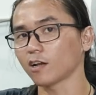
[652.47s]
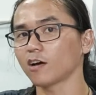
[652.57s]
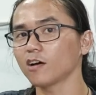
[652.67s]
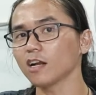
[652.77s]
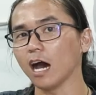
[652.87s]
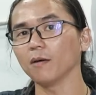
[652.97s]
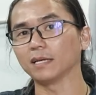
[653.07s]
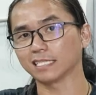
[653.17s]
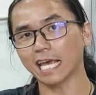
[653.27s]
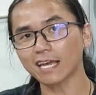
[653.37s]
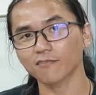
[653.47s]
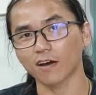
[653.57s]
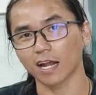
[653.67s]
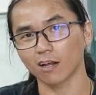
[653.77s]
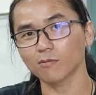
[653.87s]
cho nó đỡ bị sét
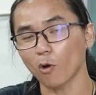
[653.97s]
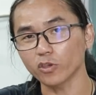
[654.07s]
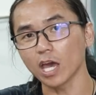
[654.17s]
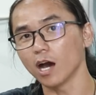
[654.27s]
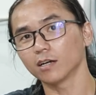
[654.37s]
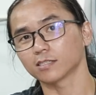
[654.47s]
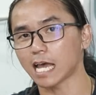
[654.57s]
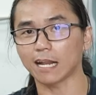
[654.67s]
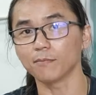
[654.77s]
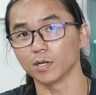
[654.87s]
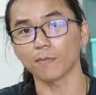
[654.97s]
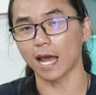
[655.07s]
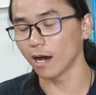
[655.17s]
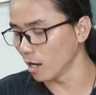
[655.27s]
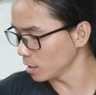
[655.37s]
và nó bôi trơn, xài nó mượt
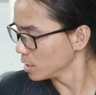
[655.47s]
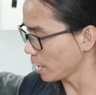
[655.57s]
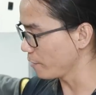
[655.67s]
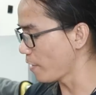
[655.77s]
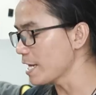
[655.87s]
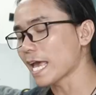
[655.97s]
mà hơn. Thì với